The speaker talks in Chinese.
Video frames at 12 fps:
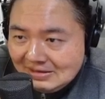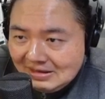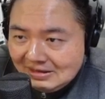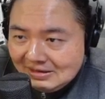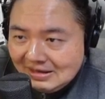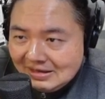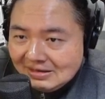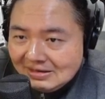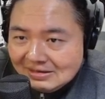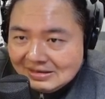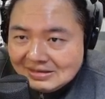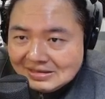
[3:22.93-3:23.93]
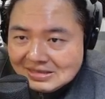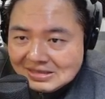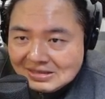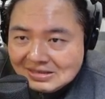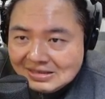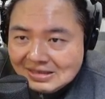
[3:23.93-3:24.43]
好嘞，那
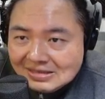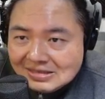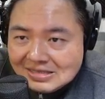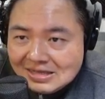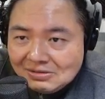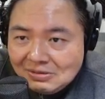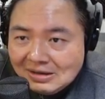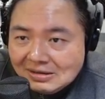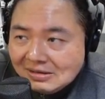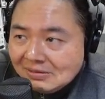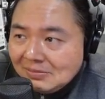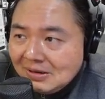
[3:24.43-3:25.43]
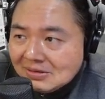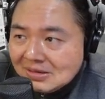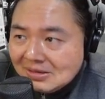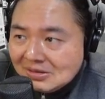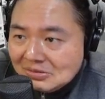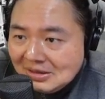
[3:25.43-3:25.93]
这个应该是在华丽的冒
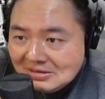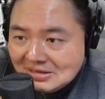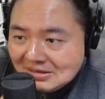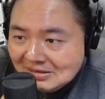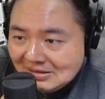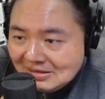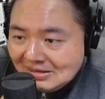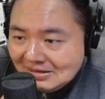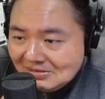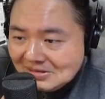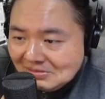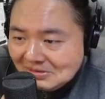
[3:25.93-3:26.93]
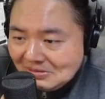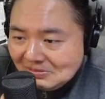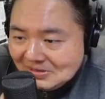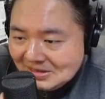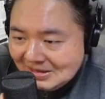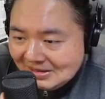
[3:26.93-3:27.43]
险的专辑，呃，为什么都
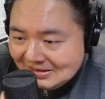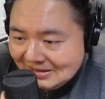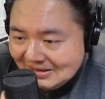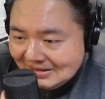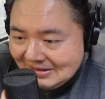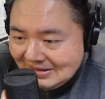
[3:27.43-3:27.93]
不见了呢？